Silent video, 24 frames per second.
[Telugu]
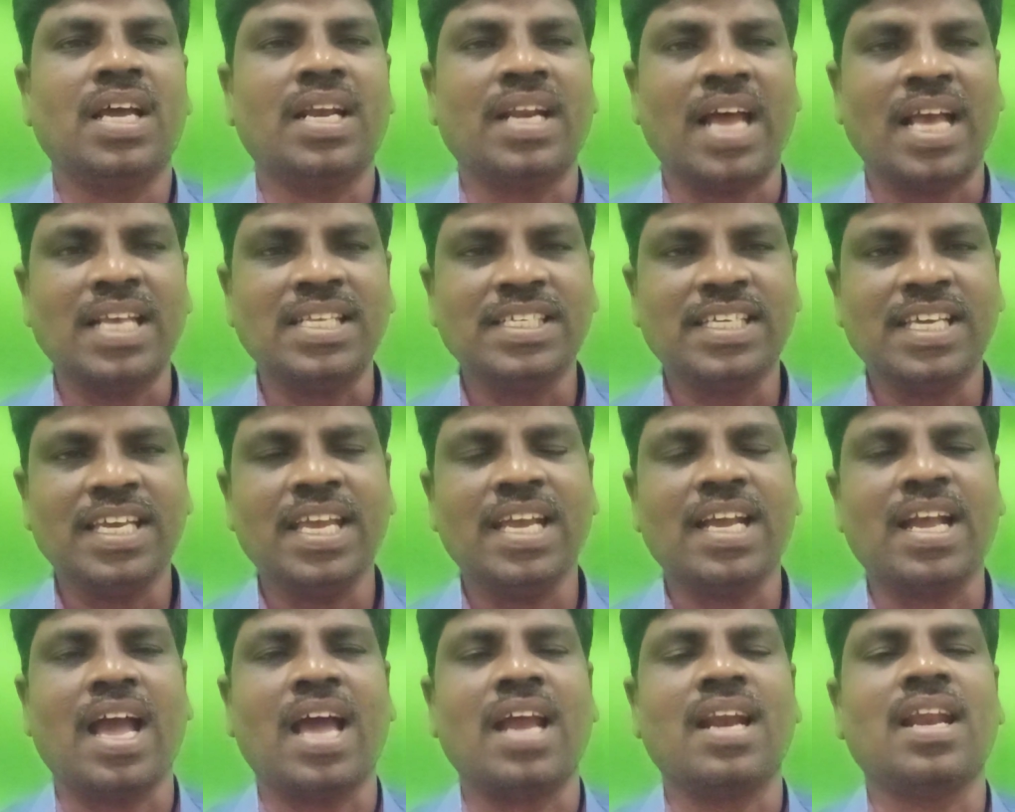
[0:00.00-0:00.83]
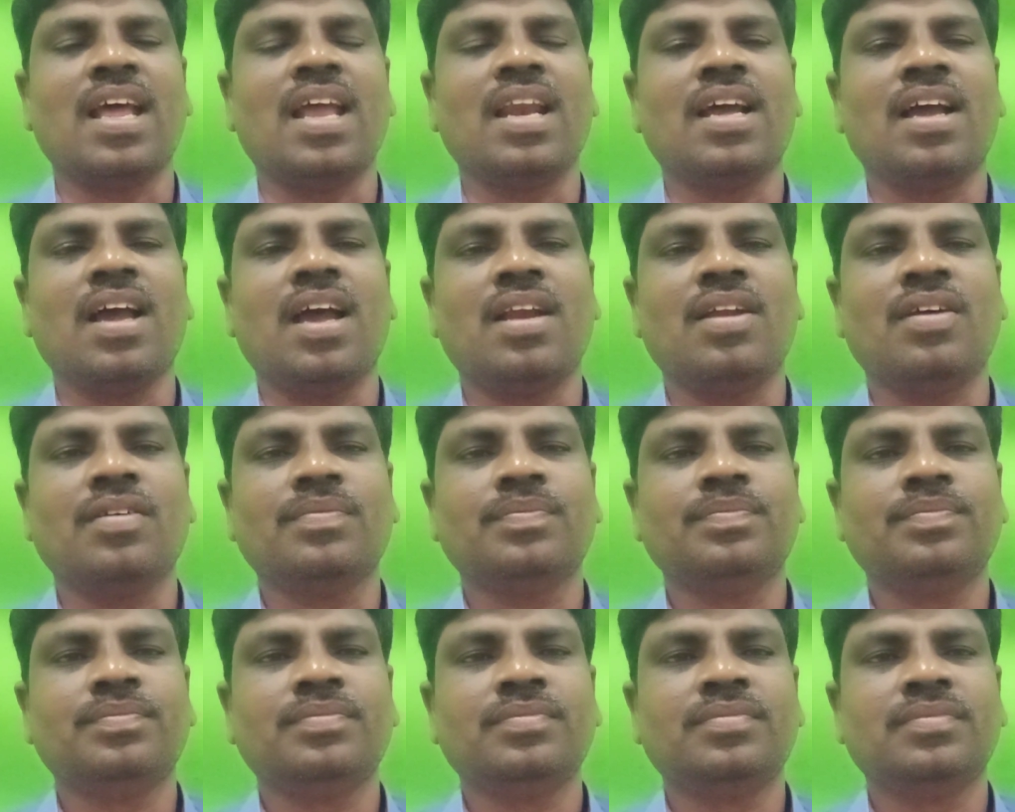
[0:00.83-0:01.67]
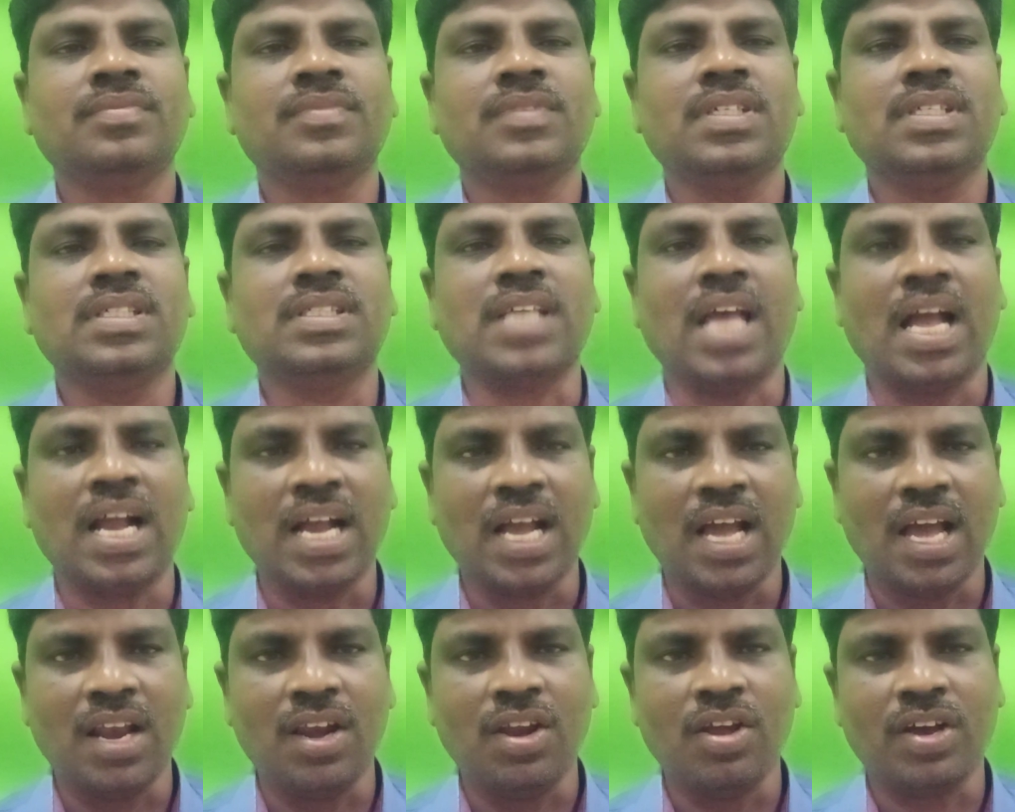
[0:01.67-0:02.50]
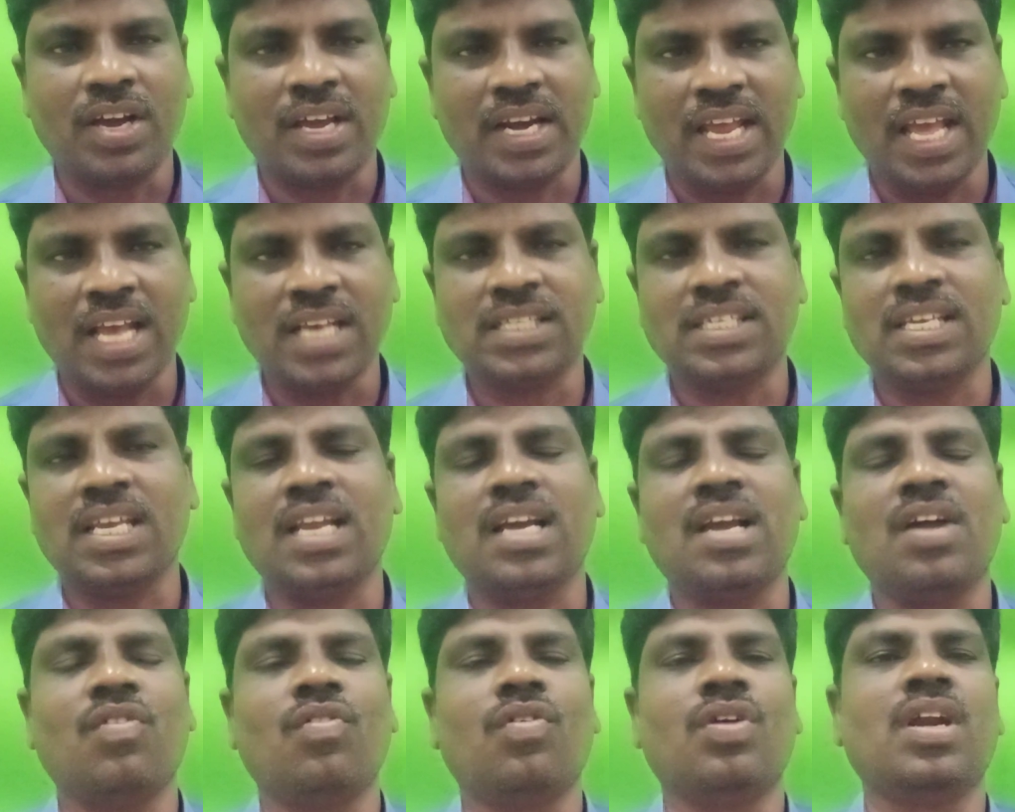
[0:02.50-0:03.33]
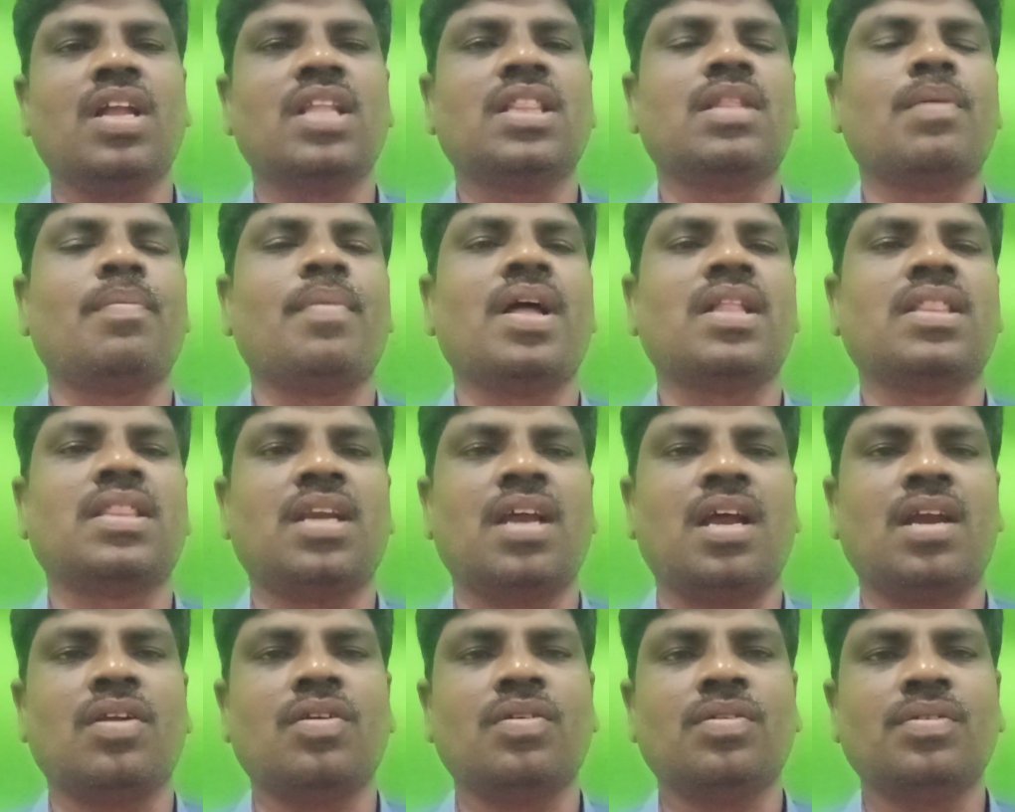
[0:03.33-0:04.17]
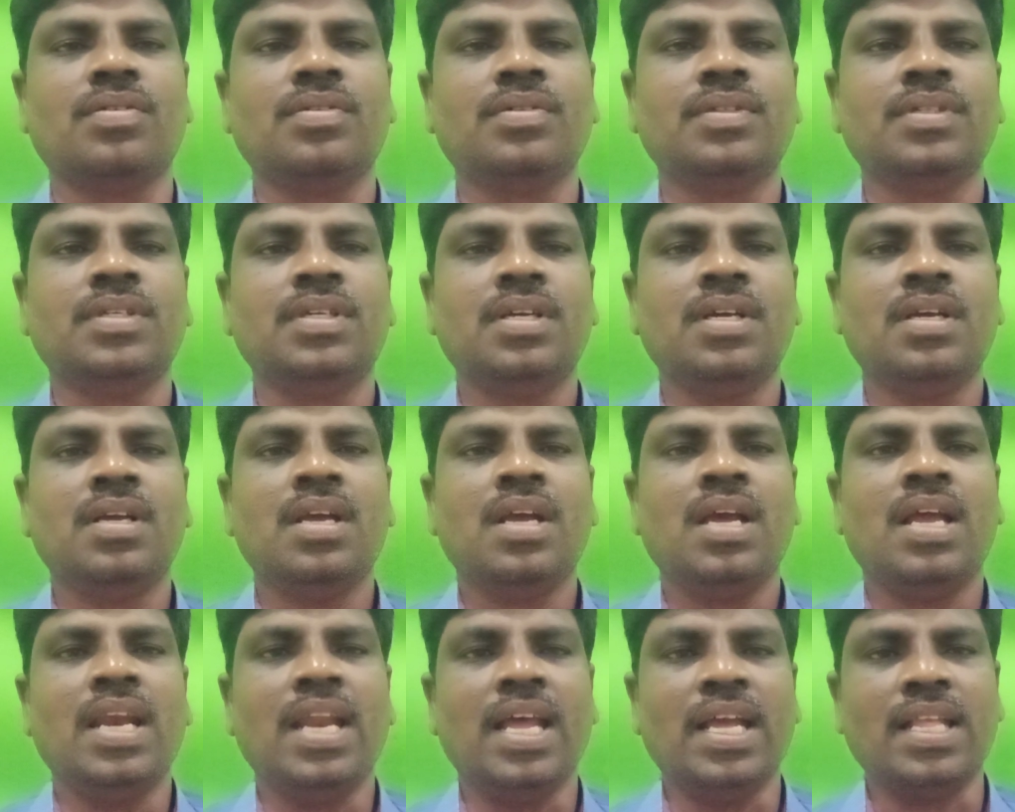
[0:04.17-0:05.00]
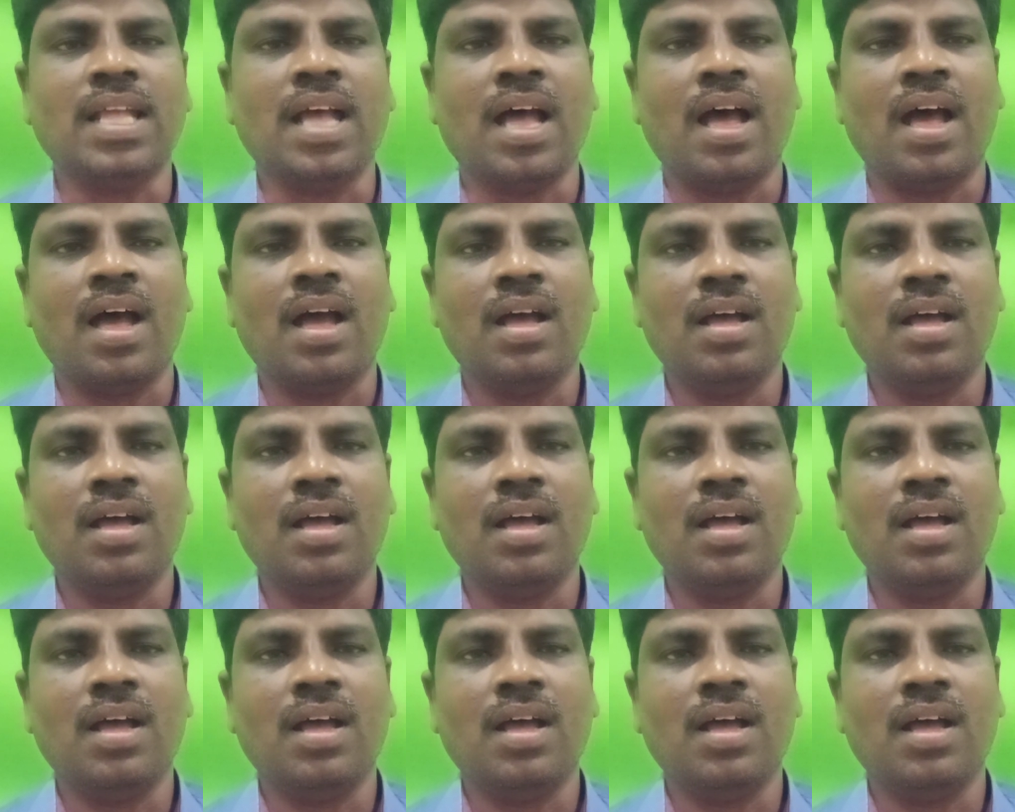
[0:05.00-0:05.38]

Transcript: రాజకీయ కారణాలు కారణాలుగాను సంఘాల్లో క్రియాశీలగా ఉన్నంత మాత్రాన లేదా